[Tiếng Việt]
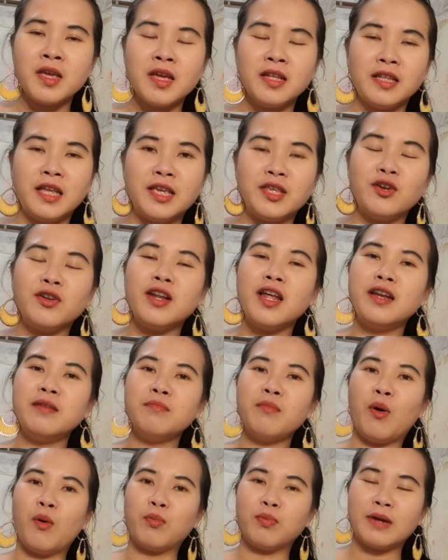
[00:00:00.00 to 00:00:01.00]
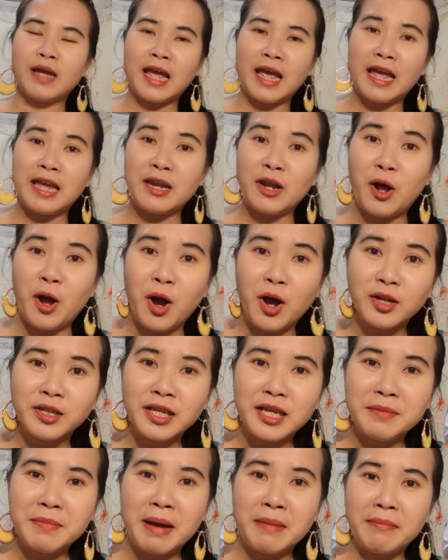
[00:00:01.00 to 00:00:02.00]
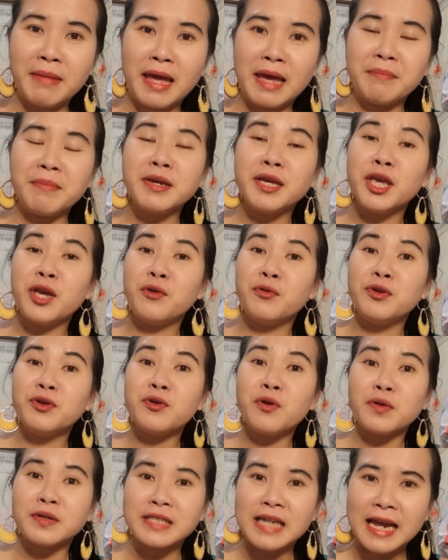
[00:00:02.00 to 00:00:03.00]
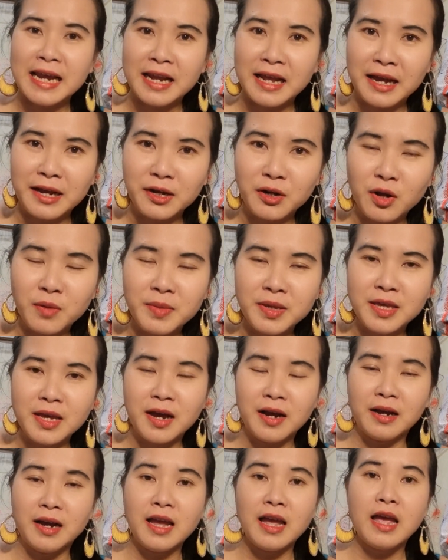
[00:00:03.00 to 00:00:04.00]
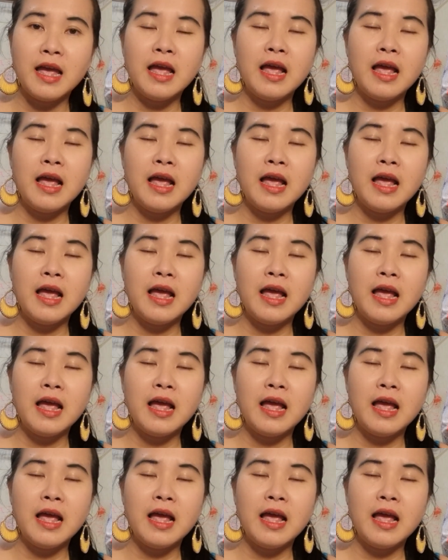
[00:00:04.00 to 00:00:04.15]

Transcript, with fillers: thì cho đến một ngày nọ thì bà mẹ mới kêu đứa con trai lại nói bây giờ á